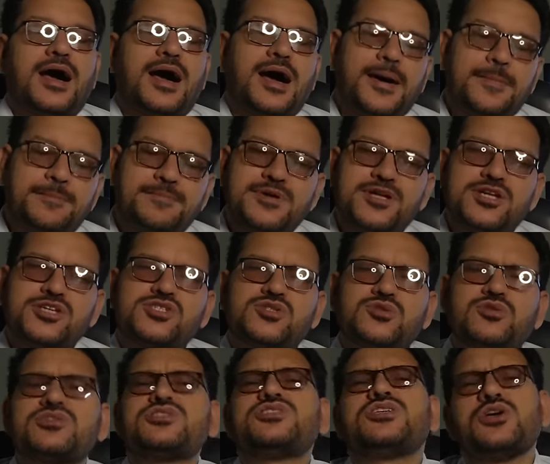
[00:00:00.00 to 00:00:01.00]
आप मेरे
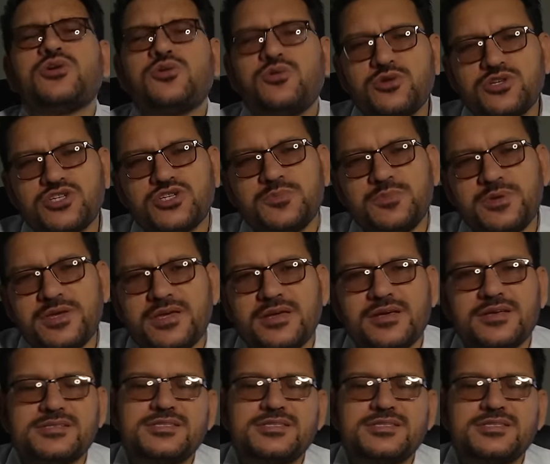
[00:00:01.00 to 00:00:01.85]
स्टोर से कुछ भी